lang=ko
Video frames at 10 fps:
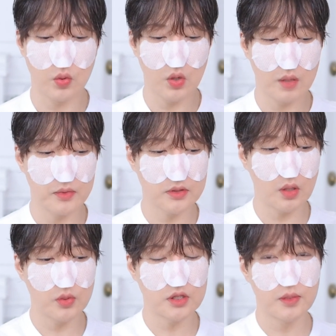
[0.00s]
이거 한번
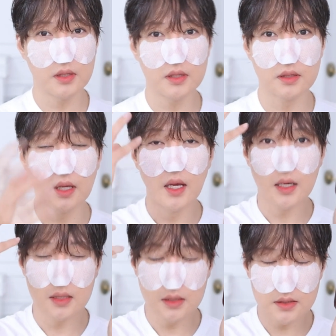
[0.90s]
써보시면은
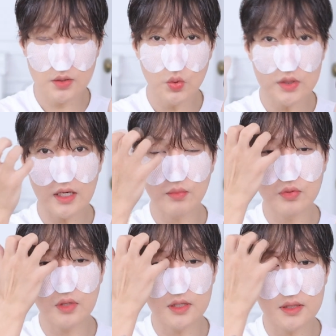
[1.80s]

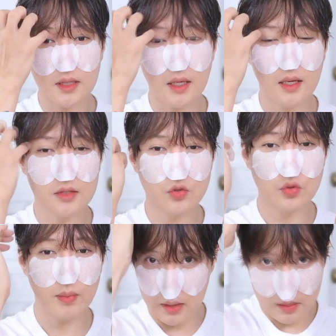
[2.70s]
극손상부터
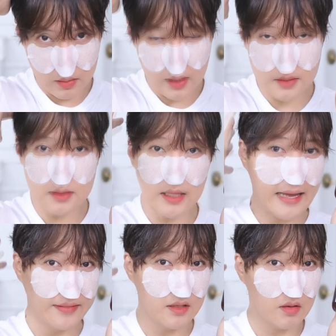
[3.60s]
시작해가지고 이렇게, 했을 때
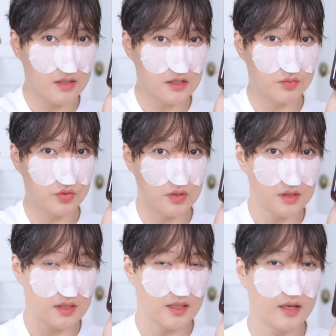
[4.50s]
안 들어가시는 분들
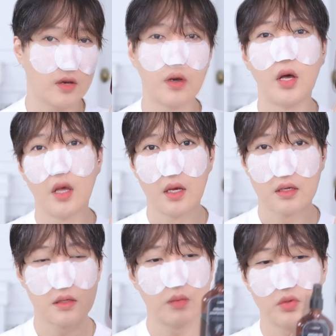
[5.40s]
있잖아요
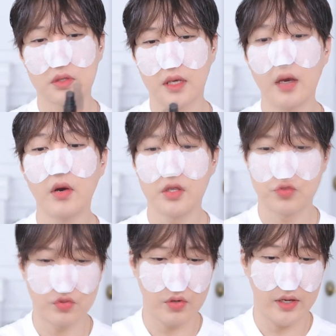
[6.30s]
그런 분들 케어해
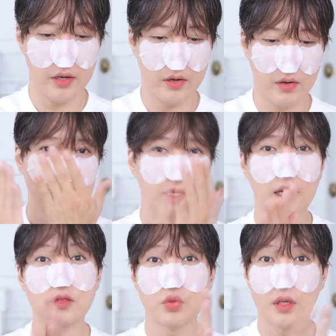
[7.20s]
줄 거예요
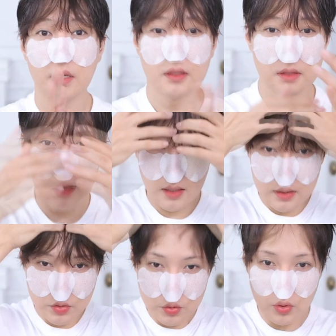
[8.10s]
향도 되게
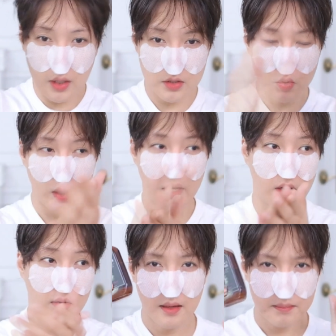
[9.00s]
은은해가지고 되게
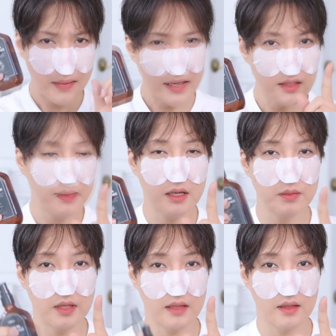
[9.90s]
좋아요 많이
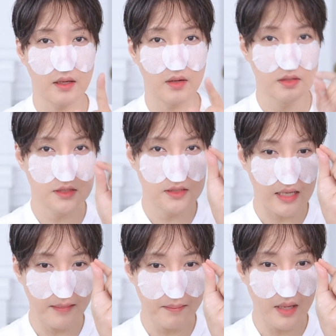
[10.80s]
바르면 안 돼요 진짜
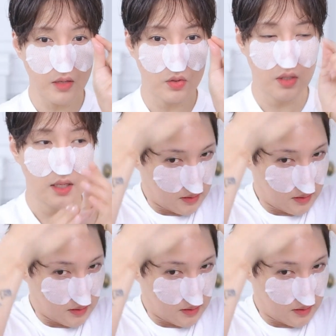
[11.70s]
한 방울